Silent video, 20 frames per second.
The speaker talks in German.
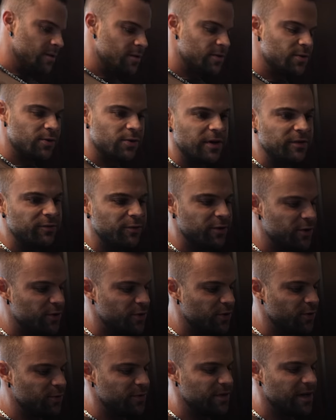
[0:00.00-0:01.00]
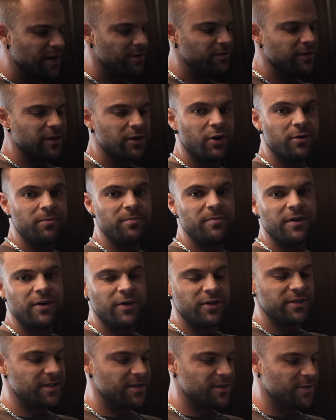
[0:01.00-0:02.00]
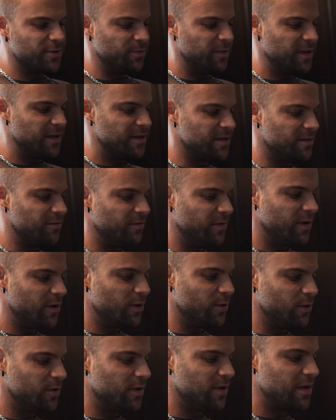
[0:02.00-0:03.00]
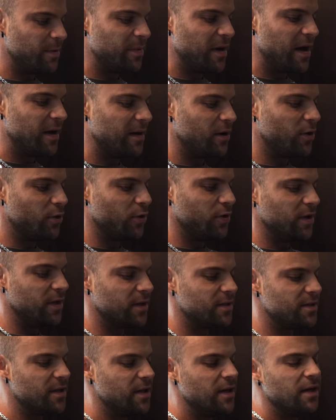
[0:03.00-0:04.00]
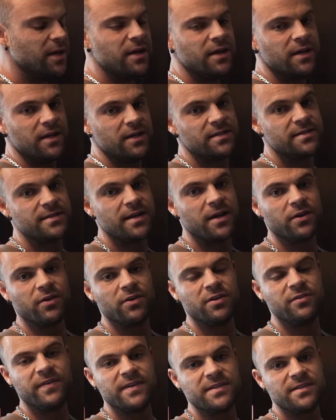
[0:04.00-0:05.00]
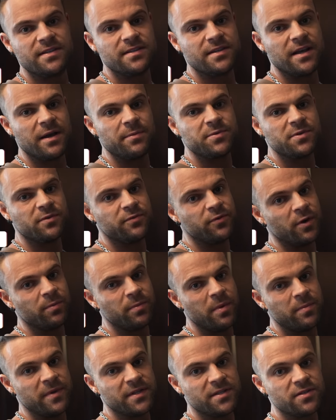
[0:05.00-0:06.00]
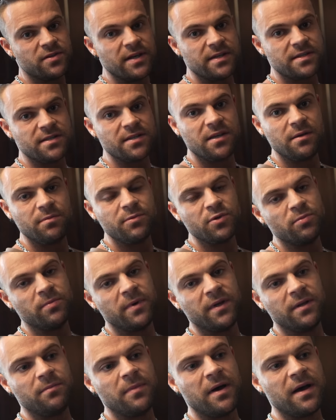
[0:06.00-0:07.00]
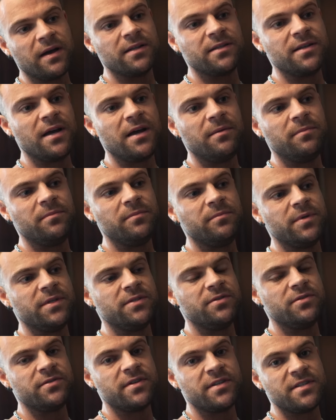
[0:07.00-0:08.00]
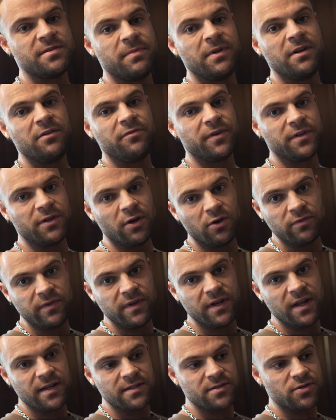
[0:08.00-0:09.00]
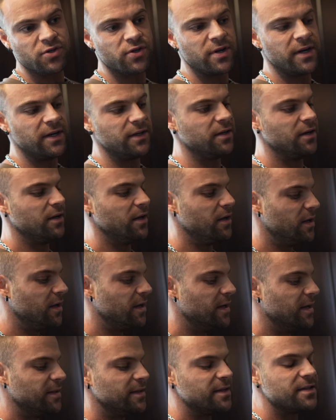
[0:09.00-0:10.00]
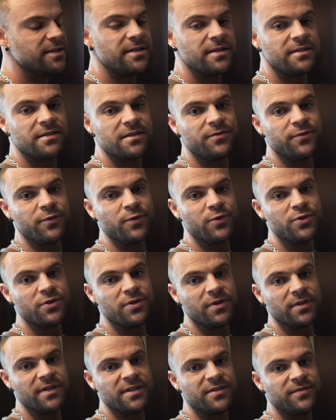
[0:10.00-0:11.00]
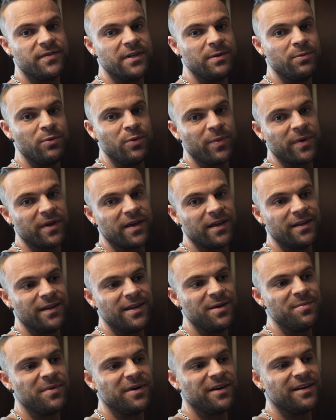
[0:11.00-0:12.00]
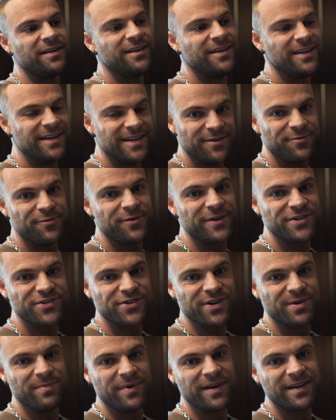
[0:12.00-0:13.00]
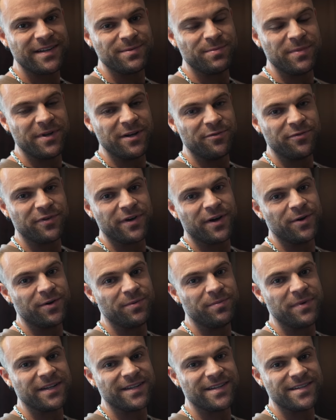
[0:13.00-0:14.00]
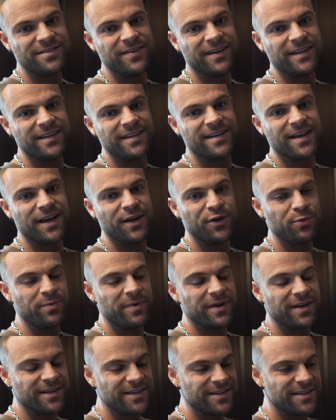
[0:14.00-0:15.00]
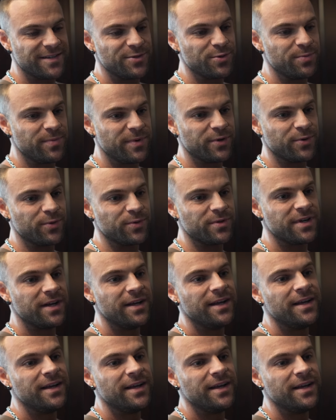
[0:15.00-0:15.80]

So, einen wunderschönen Tag, willkommen heute zum nächsten Video. Ich habe ja angekündigt, ich zeige euch, was es ab sofort bei mir zu essen gibt, um meinen Magen-Darm bzw. meine Verdauung wiederherzustellen. Das ist jetzt das Frühstück, das wird im Übrigen immer frisch gemacht. Meine Frau macht das, während ich Cardio mache, super gut.